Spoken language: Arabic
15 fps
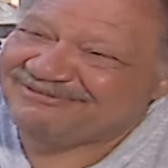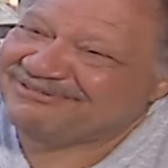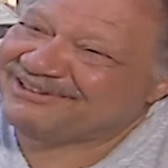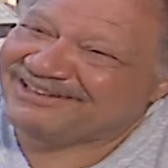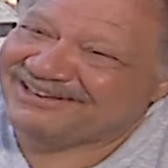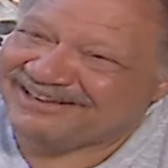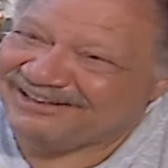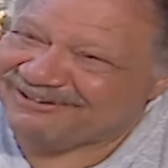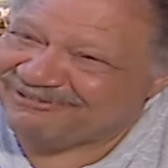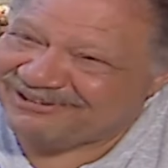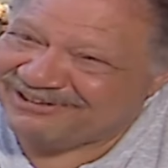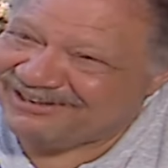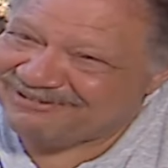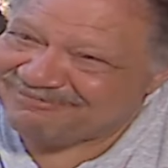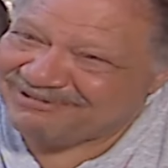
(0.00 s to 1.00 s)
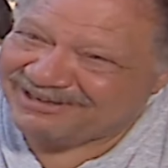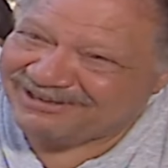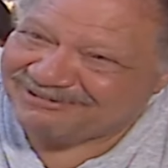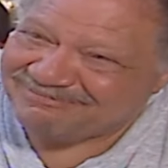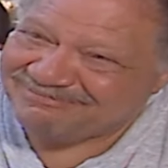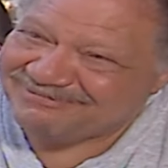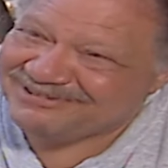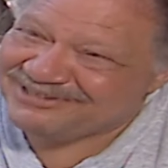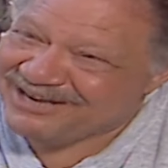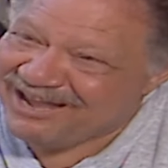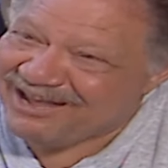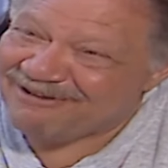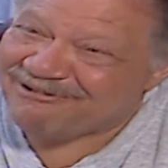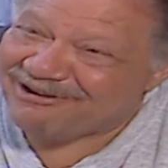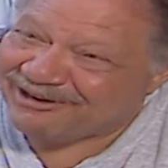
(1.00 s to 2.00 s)
تيجي الخير والله يا
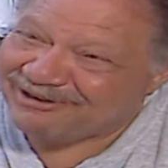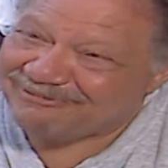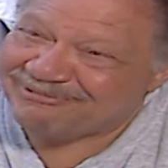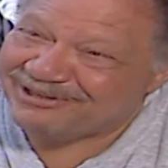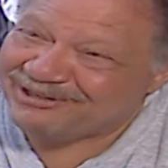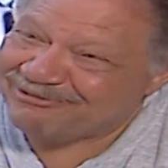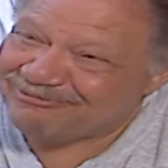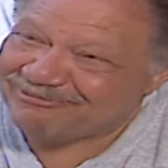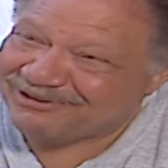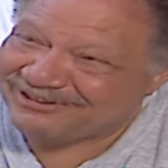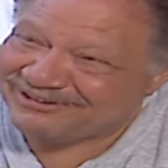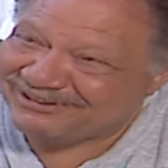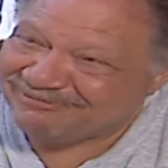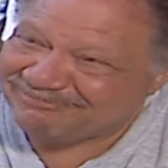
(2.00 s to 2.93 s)
شقه وعربيه ومرتب